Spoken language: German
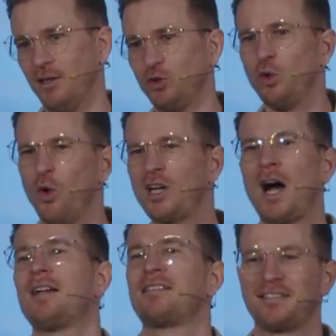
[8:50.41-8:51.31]
Du
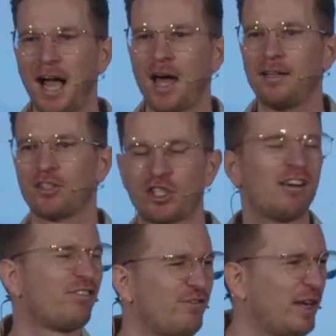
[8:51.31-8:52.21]
kannst alles
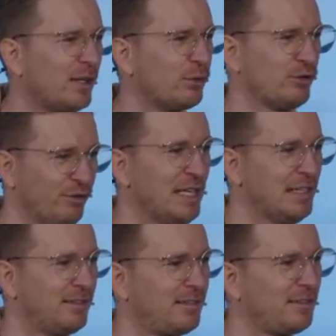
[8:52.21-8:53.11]
schaffen, wenn du es
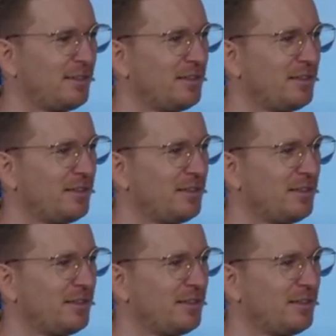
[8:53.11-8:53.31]
willst.